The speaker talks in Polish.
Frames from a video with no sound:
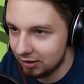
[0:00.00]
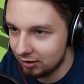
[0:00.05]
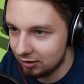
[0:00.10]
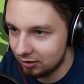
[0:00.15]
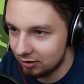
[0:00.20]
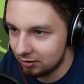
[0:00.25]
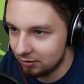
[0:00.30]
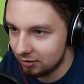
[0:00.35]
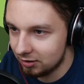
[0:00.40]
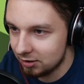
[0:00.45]

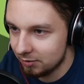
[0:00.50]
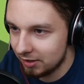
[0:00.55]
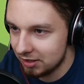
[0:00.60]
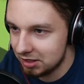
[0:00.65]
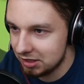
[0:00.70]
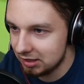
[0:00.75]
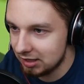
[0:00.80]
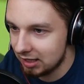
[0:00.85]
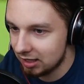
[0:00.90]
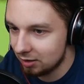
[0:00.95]
no
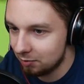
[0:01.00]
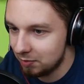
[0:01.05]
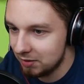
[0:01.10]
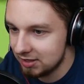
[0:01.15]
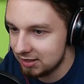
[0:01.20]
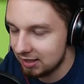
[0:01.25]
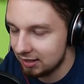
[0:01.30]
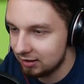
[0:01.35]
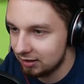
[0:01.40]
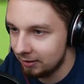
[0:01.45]
zobaczcie, Dark
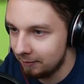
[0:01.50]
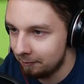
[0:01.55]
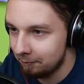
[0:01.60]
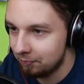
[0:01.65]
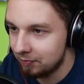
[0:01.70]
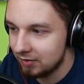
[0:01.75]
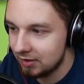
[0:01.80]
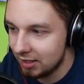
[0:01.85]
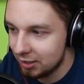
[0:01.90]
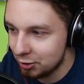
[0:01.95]
Pizant
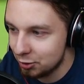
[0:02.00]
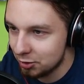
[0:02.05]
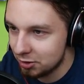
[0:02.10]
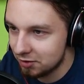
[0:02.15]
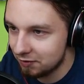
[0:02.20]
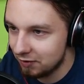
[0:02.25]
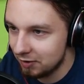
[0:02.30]
też już